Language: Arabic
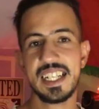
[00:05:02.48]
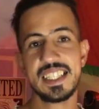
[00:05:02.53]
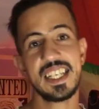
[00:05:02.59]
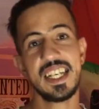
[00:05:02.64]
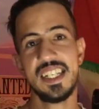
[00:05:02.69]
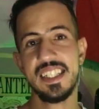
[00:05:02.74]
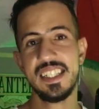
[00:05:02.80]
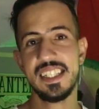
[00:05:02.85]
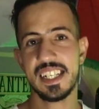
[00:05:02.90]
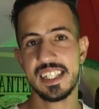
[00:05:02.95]

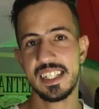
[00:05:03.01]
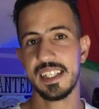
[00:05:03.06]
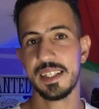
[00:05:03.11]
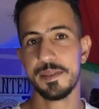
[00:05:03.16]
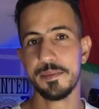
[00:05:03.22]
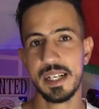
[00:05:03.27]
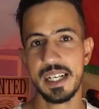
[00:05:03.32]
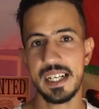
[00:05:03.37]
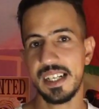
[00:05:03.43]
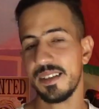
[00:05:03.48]
تحيه ليه
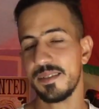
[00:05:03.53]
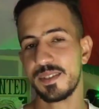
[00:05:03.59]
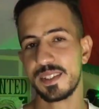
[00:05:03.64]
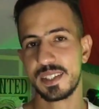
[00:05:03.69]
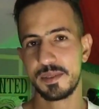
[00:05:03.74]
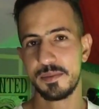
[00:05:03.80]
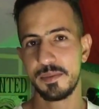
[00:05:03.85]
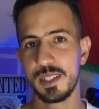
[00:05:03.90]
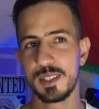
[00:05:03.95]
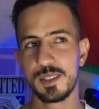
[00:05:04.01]
ما عرفت
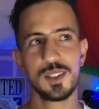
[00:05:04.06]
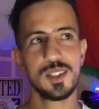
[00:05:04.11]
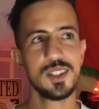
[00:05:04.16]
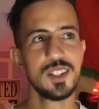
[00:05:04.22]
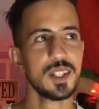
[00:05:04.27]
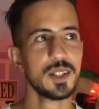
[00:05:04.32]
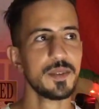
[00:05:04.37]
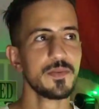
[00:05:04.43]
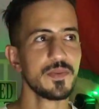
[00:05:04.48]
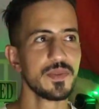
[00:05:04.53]
سميتو
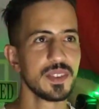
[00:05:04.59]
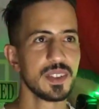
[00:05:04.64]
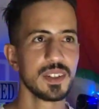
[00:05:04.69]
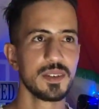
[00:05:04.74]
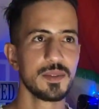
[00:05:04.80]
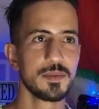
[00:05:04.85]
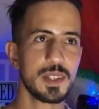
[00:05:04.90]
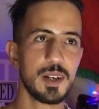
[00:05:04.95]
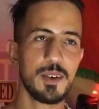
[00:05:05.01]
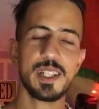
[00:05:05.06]

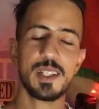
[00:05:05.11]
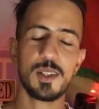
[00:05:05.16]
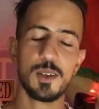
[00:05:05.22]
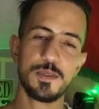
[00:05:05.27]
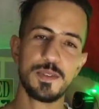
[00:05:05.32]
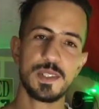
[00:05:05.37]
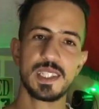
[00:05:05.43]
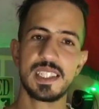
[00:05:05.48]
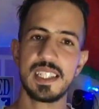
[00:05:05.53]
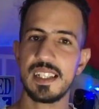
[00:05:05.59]
بصح واحد
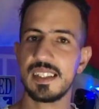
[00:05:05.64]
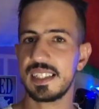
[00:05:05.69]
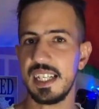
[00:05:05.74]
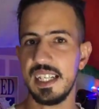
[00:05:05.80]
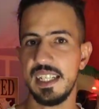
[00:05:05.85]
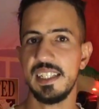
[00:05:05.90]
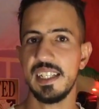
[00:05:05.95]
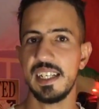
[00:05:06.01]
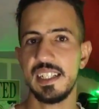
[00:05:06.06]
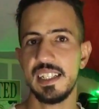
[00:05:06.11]
الاوفيسيال
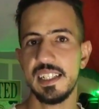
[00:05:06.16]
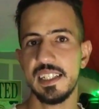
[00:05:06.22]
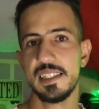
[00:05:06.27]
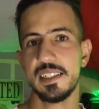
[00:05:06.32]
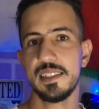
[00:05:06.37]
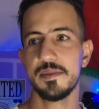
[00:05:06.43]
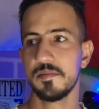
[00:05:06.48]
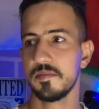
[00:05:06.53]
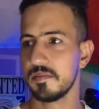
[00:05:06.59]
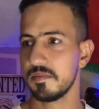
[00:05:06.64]
تحيه ليه